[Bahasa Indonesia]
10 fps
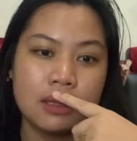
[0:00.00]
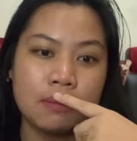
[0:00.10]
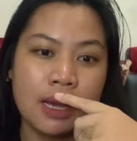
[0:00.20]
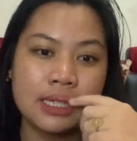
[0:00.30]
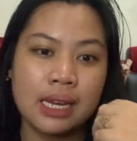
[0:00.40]

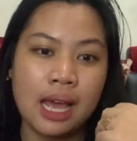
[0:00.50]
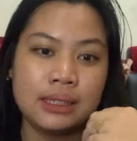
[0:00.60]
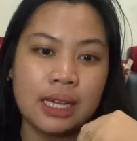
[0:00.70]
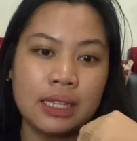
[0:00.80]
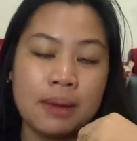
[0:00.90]
bahasa
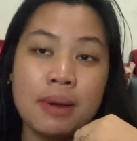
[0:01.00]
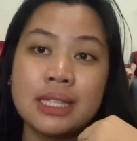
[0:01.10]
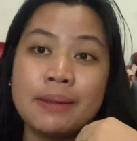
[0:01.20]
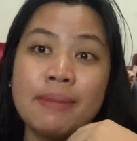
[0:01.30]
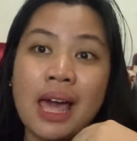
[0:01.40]
dasarnya
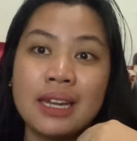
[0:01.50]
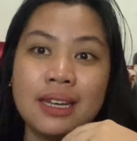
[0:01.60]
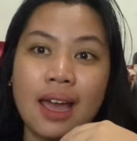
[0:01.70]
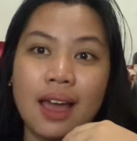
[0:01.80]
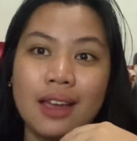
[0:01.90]
bahasa
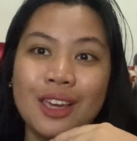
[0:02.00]
Belanda